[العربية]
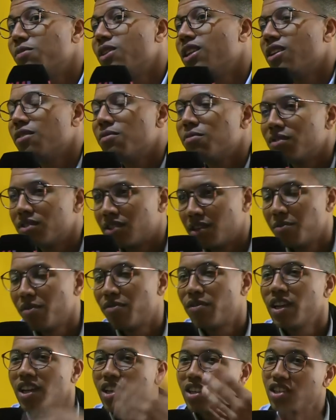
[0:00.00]
من زعما
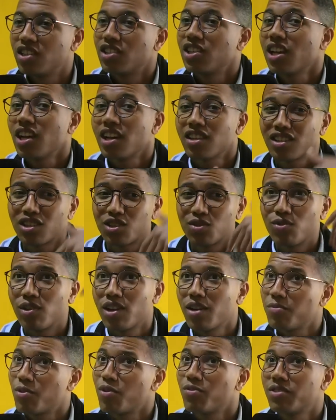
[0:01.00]
في الارتجال خاصك تقول
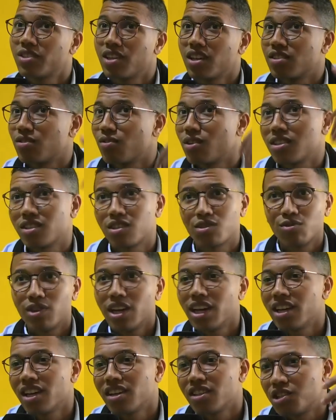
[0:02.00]
لامبروفيزاسيون خاصك تقول
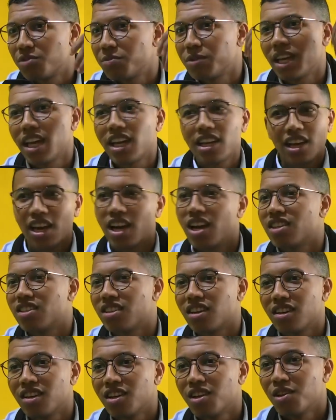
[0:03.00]
اي تجبد اي
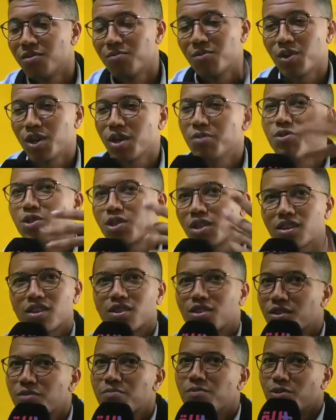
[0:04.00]
حاجه المهم
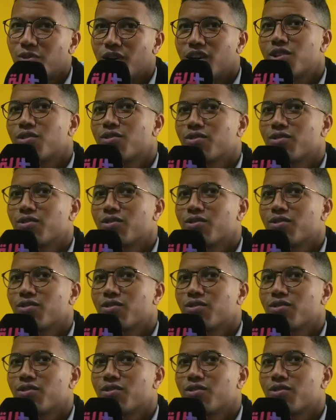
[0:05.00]
تكمل واحد